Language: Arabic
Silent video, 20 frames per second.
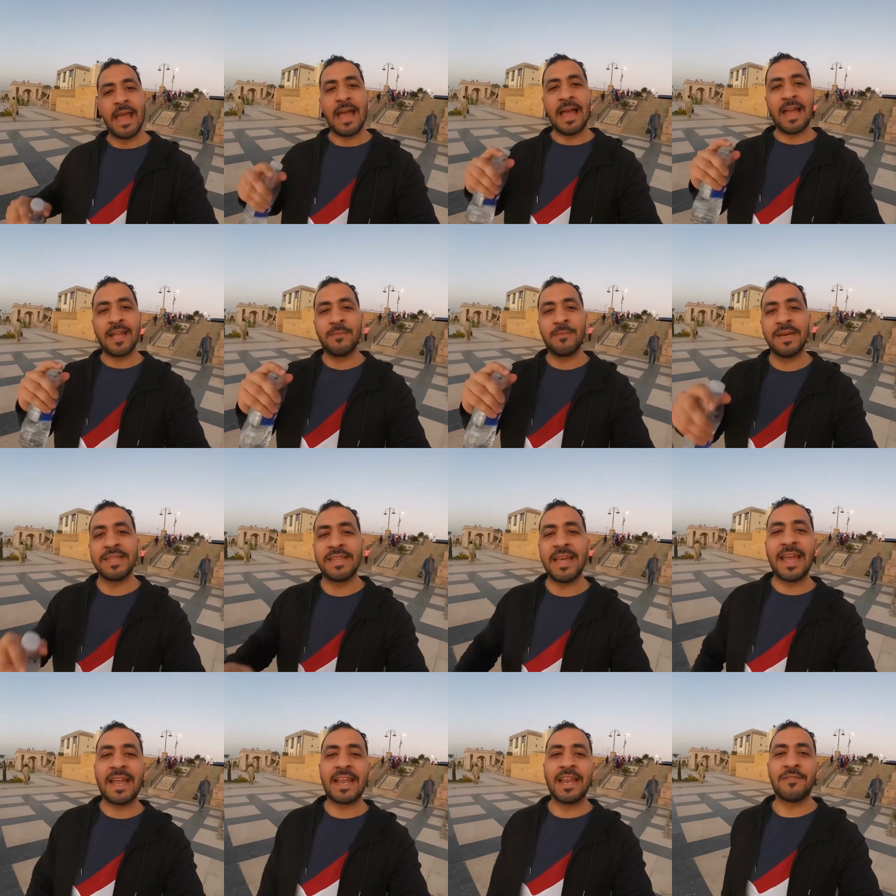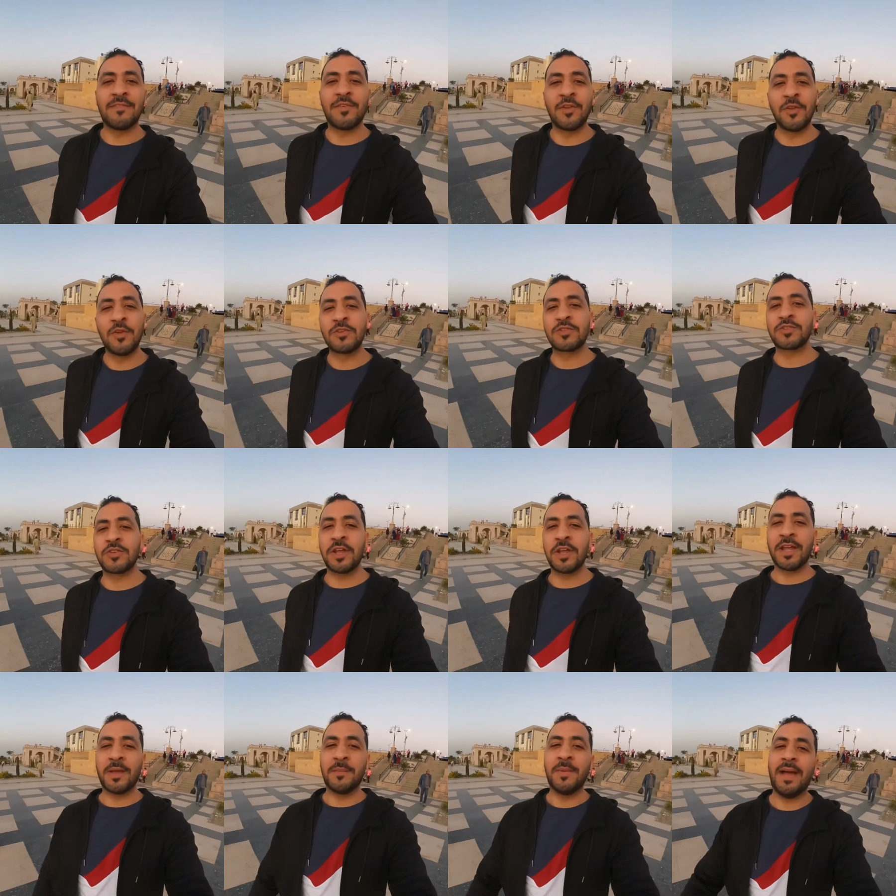اجمد اكله في
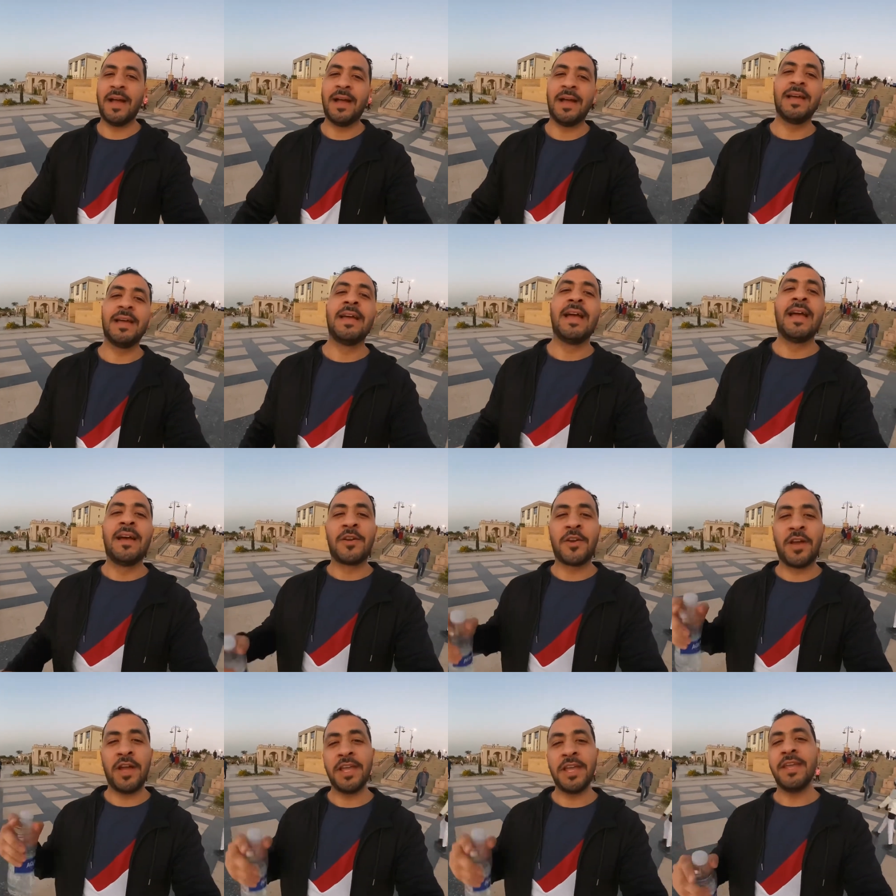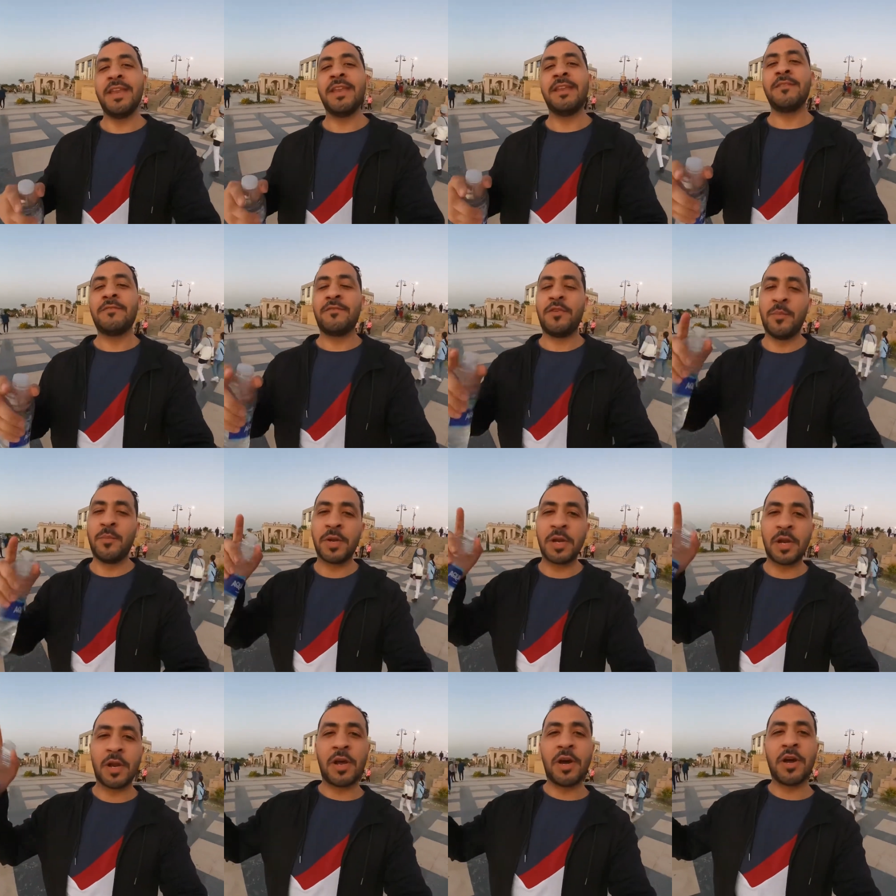الاقصر يا جماعه رايحين في
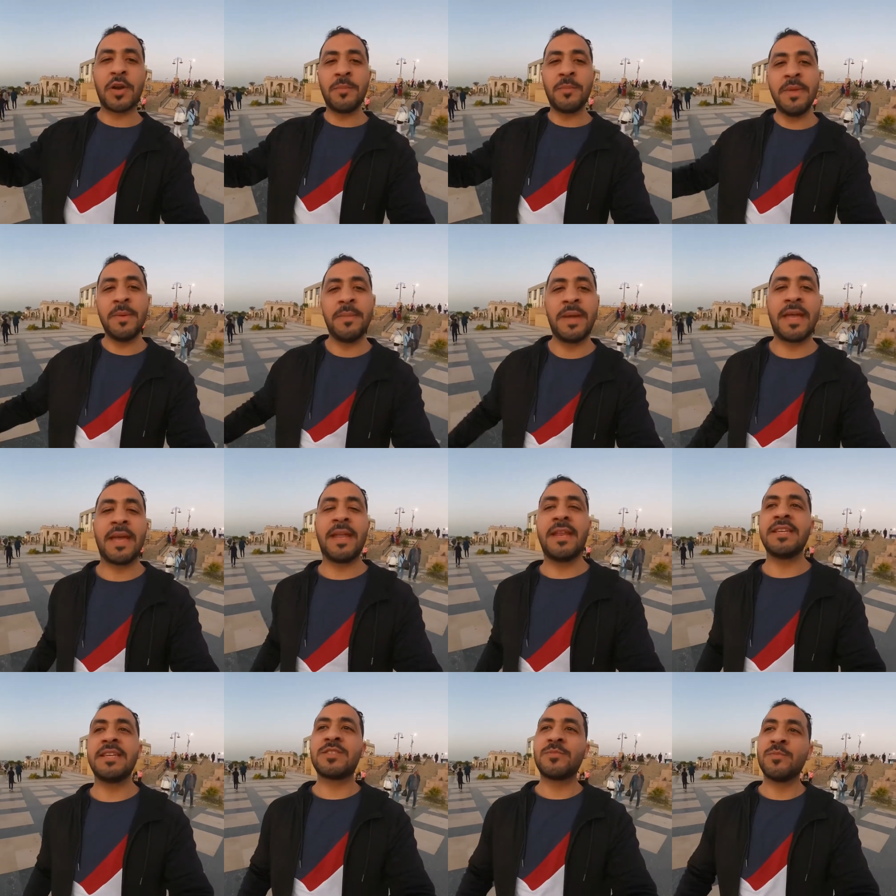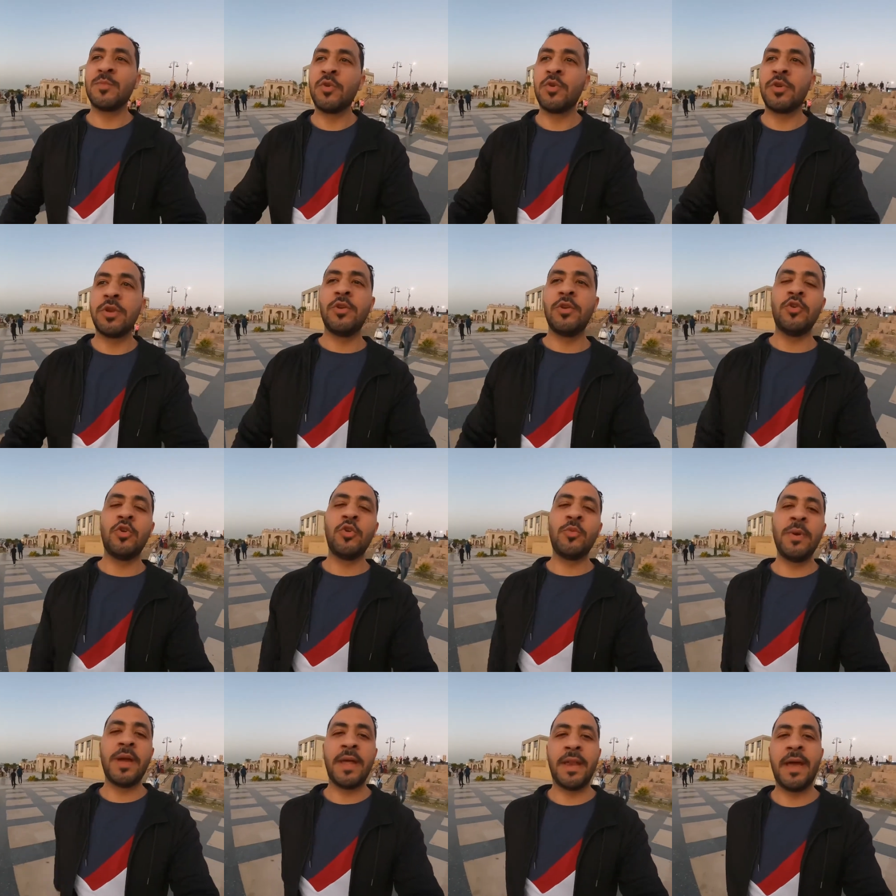البر الغربي مكان اسمه
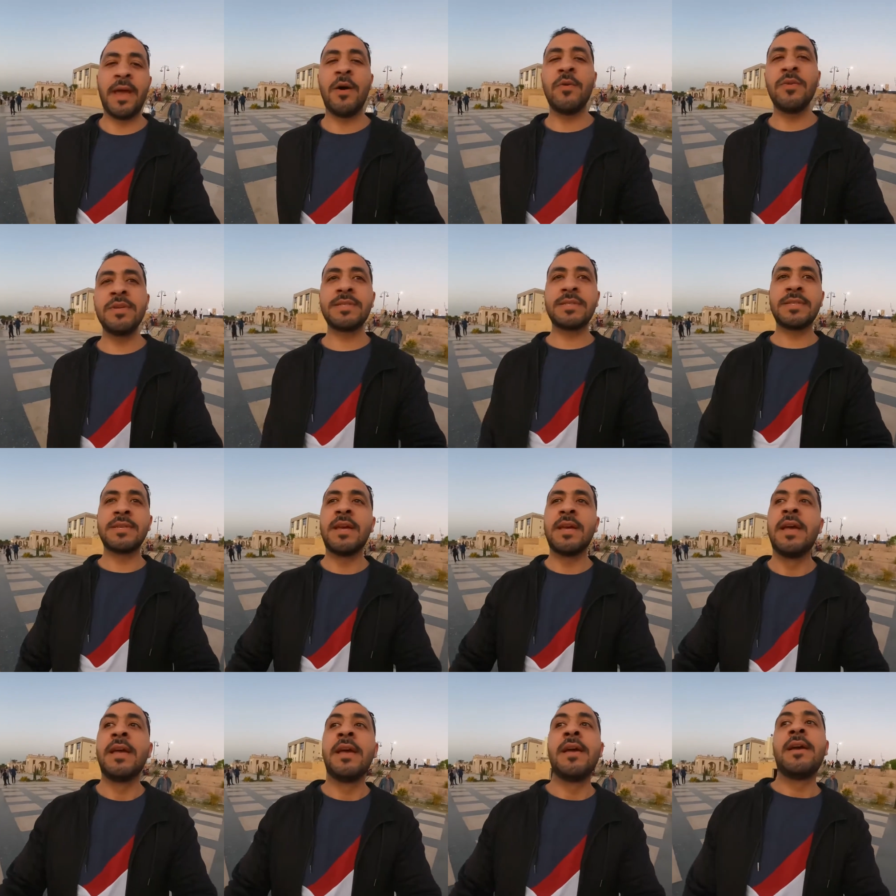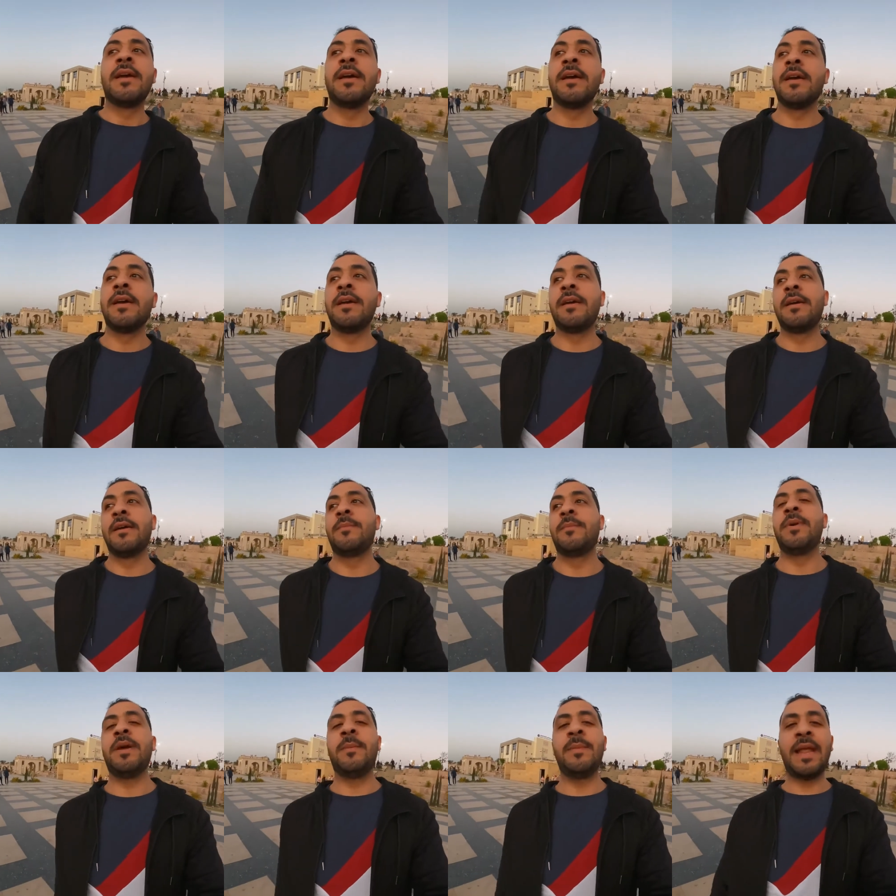نيوبان هاوس آه،
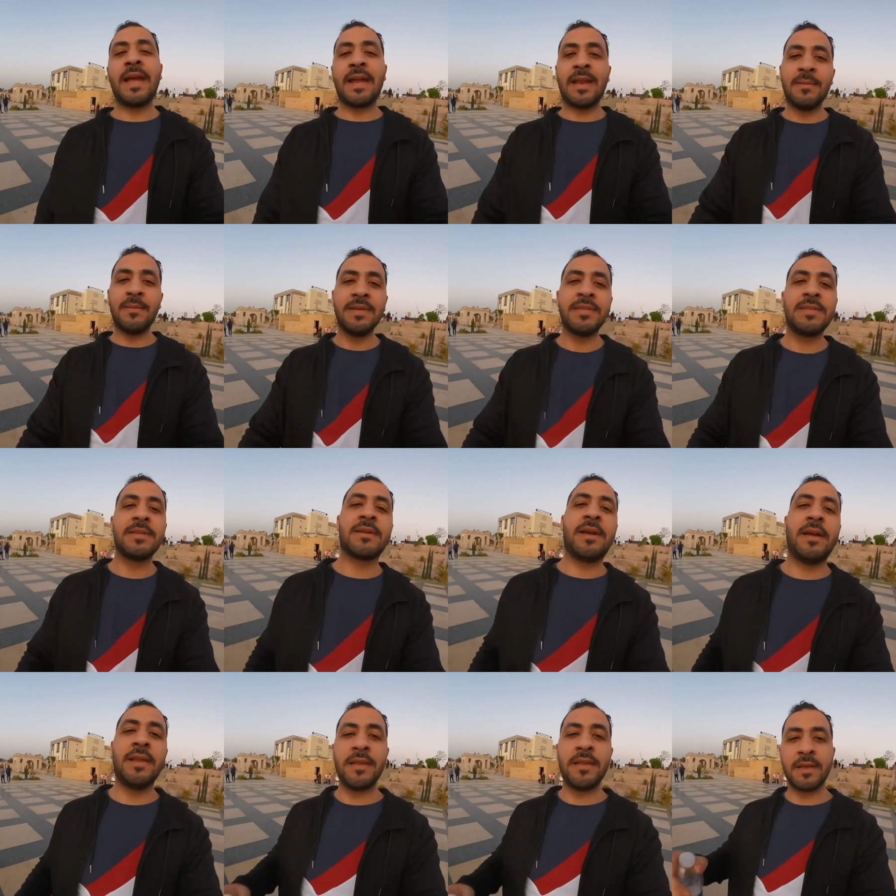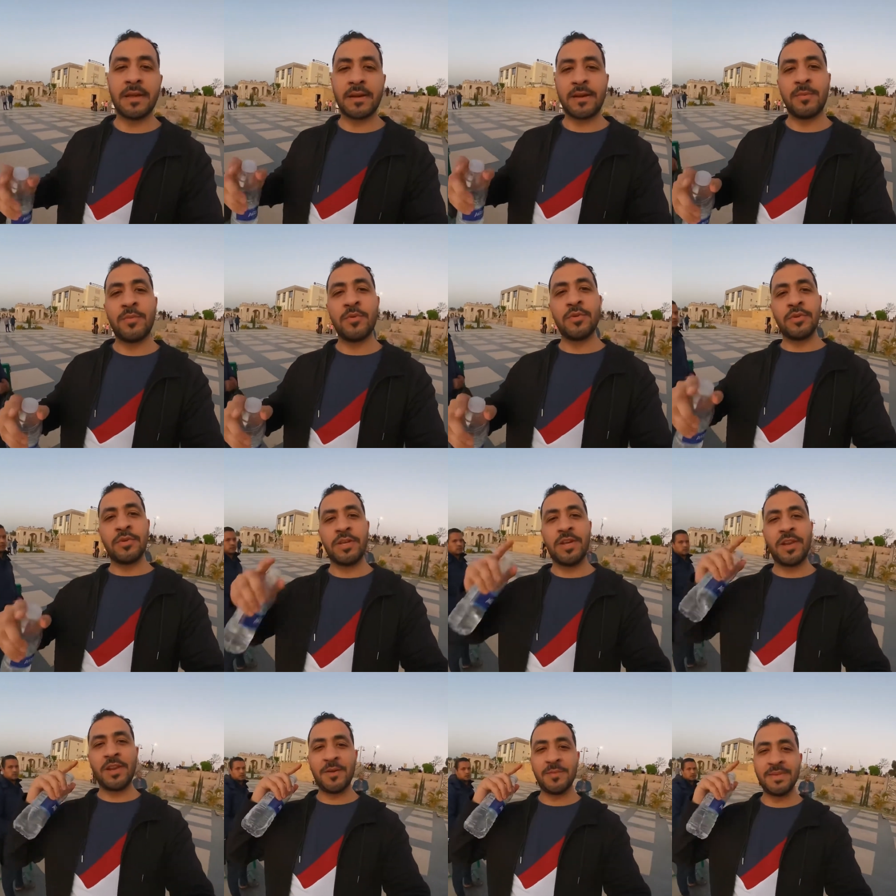بيعمل اكل بيتي رايحين نجربه
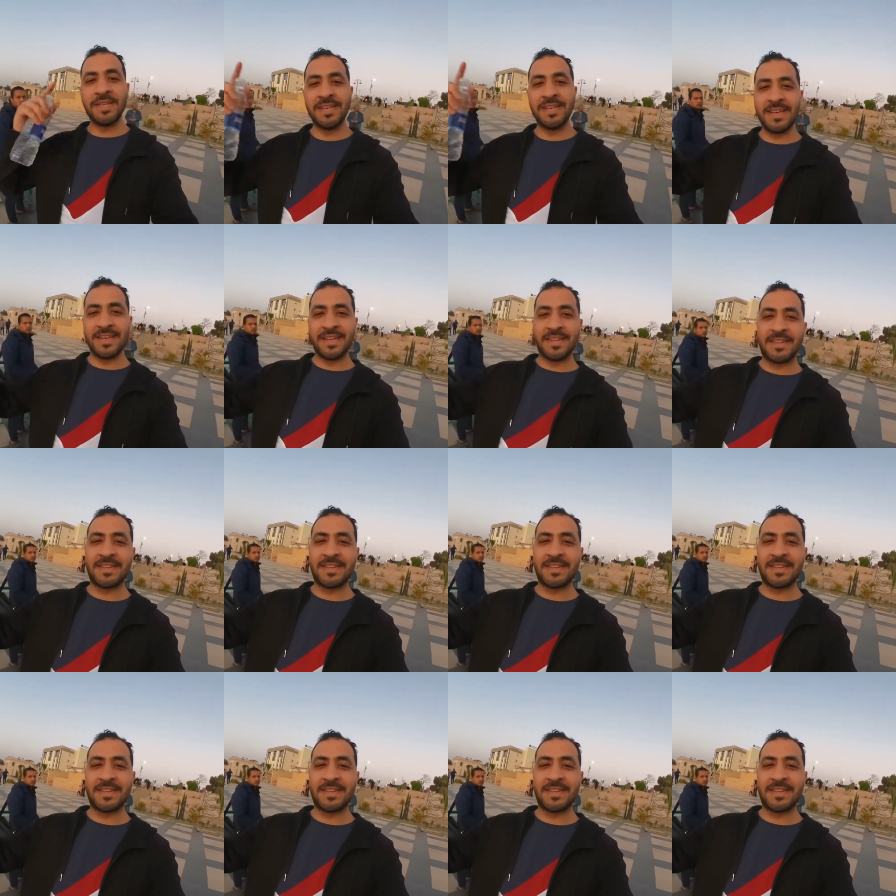يلا بينا